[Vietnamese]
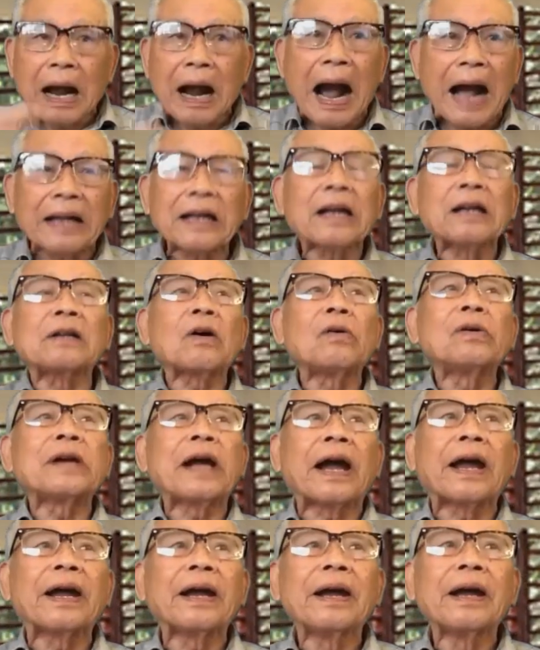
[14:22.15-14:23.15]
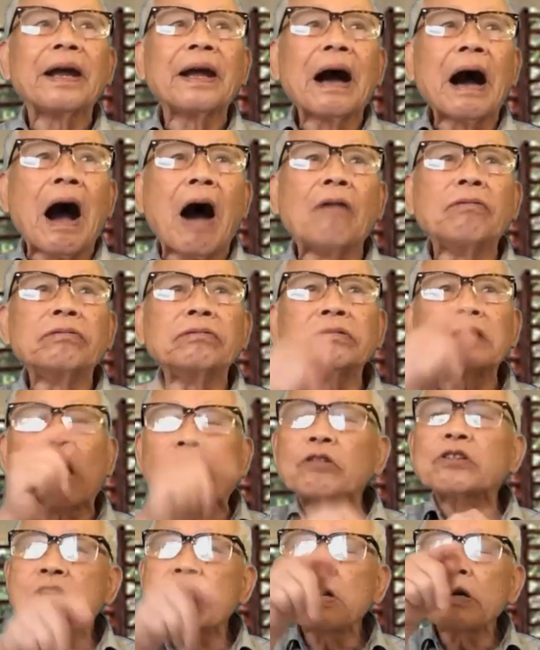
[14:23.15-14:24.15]
cá nhân tôi này, ông
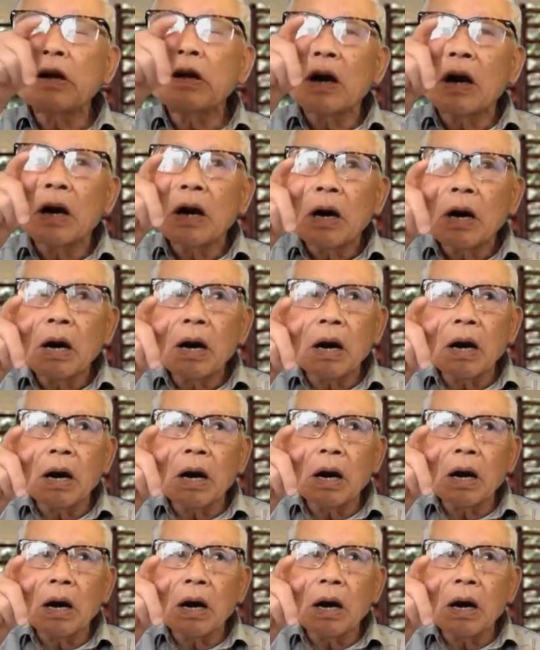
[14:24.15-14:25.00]
giáo sư uh,